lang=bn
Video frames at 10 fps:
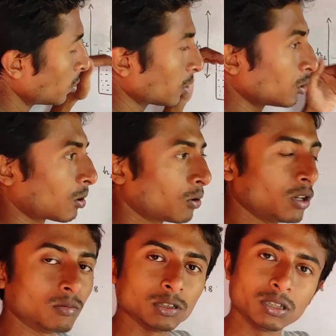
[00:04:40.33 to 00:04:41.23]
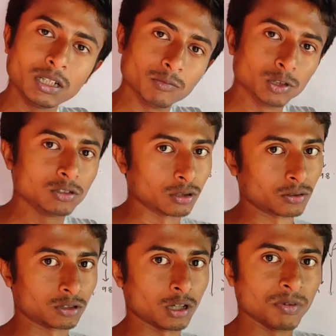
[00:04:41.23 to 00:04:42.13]
দুটো তরলের মধ্যে নিমজ্জিত
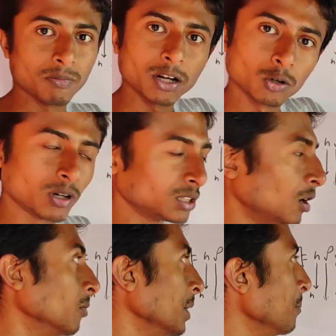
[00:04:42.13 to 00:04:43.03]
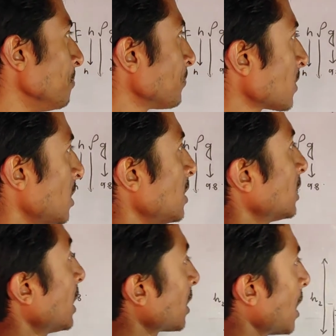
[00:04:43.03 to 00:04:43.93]
করতে হবে বা ডোবাতে হবে
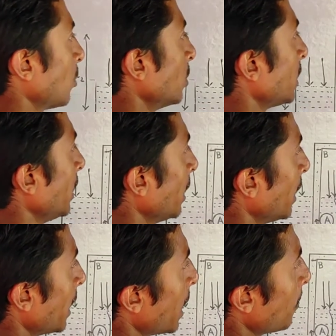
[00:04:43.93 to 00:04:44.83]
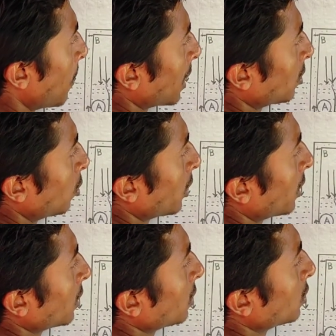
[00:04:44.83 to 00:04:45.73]
তার কারণ কি এই
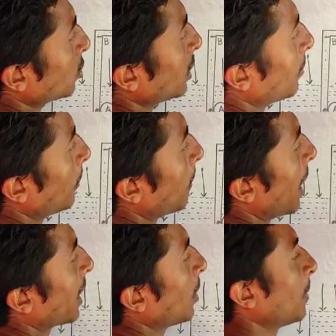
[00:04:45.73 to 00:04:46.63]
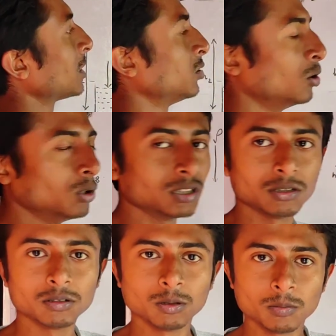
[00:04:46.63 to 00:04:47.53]
পাত্রটাকে যে যদি আমি ফাঁকা পাত্র
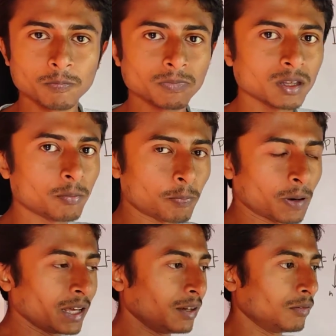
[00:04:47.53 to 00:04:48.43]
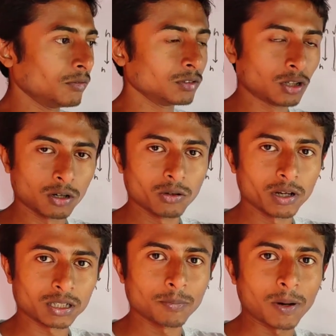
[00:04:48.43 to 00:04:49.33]
প্লেন ধরো
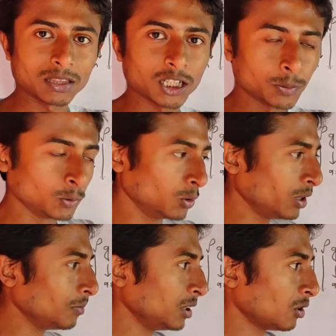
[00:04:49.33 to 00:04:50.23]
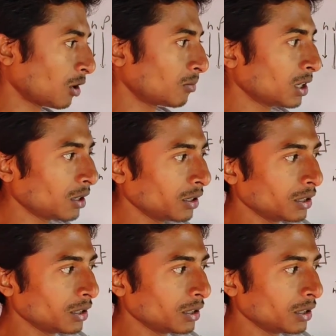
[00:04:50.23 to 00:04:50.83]
একটা বাতাস পূর্ণ এমনি নর্মাল